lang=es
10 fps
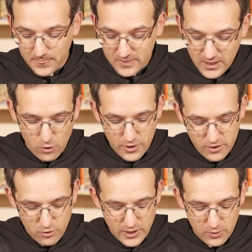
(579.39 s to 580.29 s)
de hora en
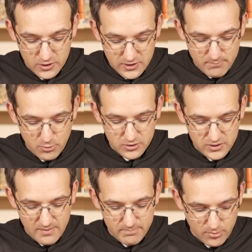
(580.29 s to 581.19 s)
hora o de tiempo en
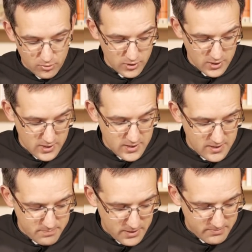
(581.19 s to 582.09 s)
tiempo
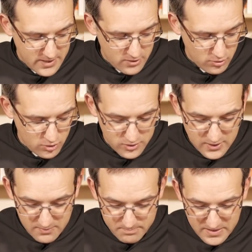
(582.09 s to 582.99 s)
y primero
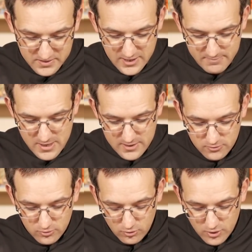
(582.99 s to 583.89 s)
del
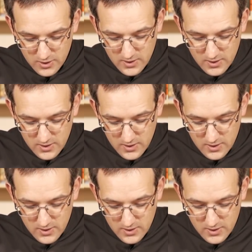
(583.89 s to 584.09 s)
pensamiento,